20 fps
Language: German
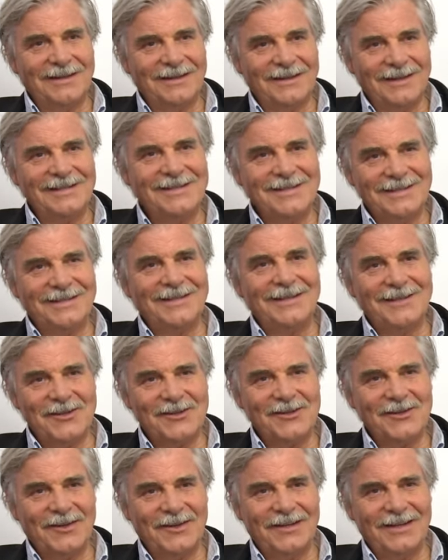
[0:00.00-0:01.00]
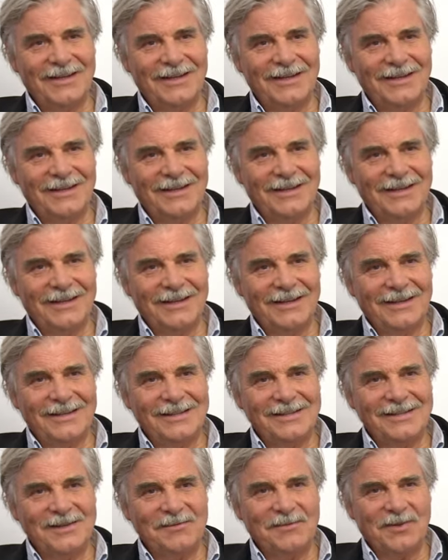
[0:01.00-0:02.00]
das ist ja das Schöne.
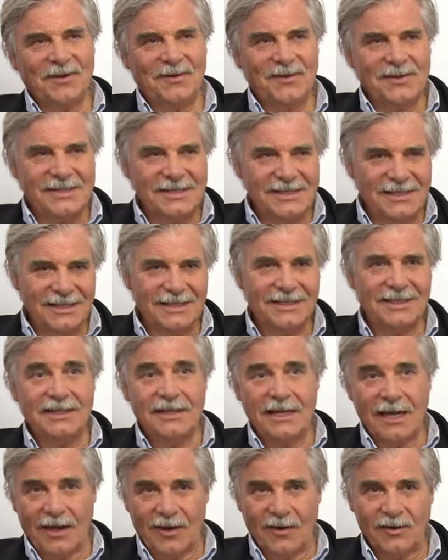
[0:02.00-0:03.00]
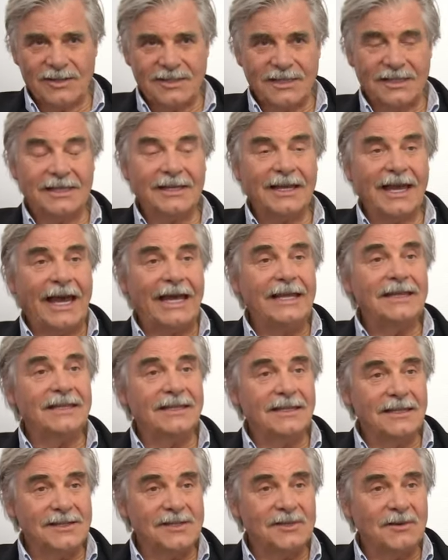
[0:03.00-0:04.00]
Sie provoziert ihn ja auch, sie
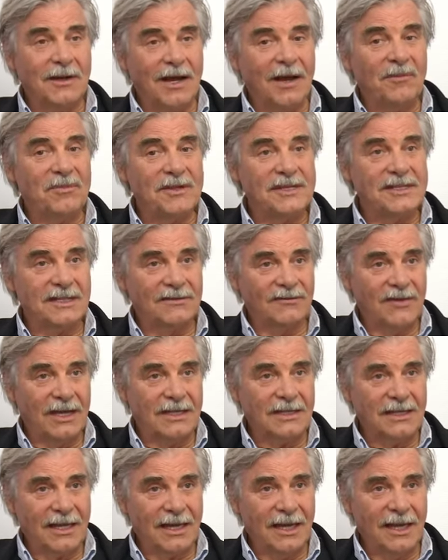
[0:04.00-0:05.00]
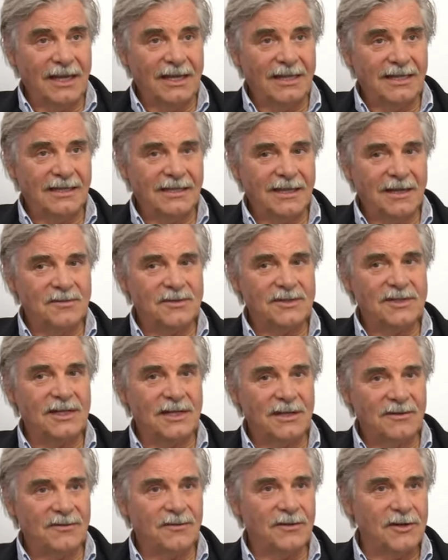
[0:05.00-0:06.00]
reitet ihn sogar ein bisschen weiter rein, indem sie
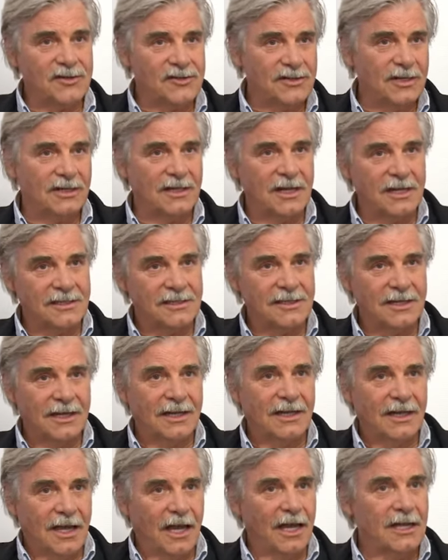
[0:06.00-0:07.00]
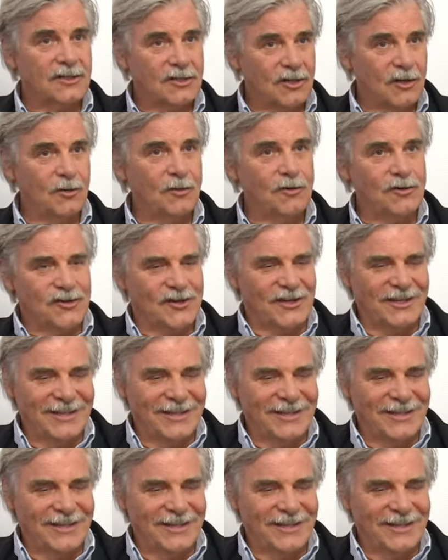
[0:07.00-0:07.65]
ihn vorstellt als, als Coach.